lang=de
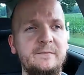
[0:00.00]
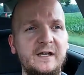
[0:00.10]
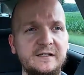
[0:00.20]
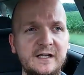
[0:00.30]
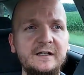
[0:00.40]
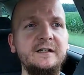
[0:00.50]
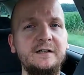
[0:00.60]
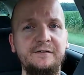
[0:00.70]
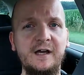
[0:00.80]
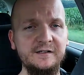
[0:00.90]
Da hätten
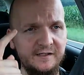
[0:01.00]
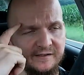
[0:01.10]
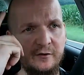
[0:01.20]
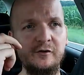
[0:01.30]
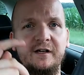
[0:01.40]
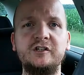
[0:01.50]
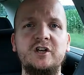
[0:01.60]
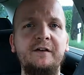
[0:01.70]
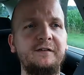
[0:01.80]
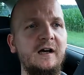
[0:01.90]
andere gesagt, Alter, hol deinen
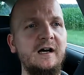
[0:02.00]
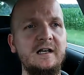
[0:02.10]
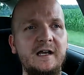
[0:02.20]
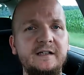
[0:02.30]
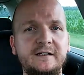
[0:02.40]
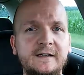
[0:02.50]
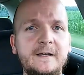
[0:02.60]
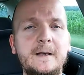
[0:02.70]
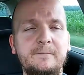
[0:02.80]
Scheißkarre alleine.